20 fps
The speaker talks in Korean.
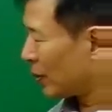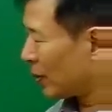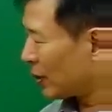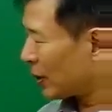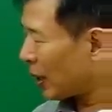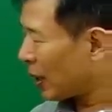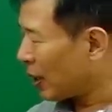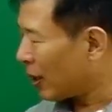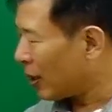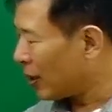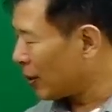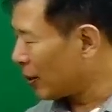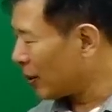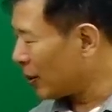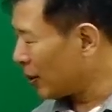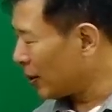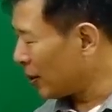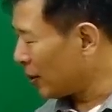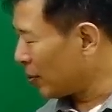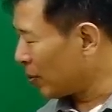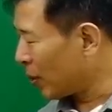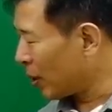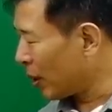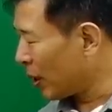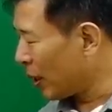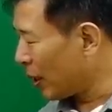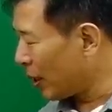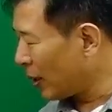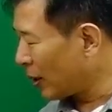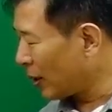자,
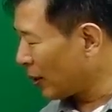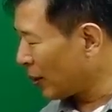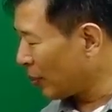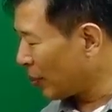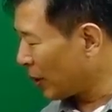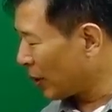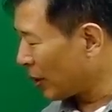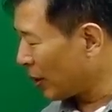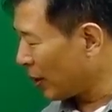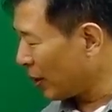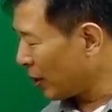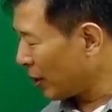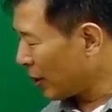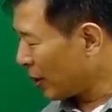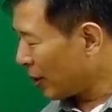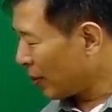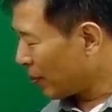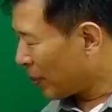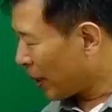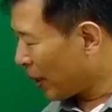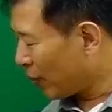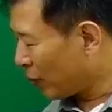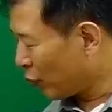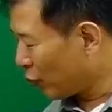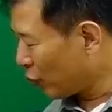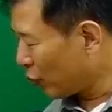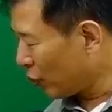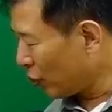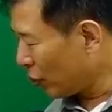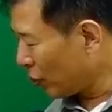뭐가 가겠습니까?
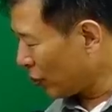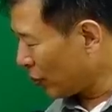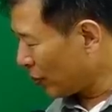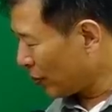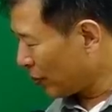배수,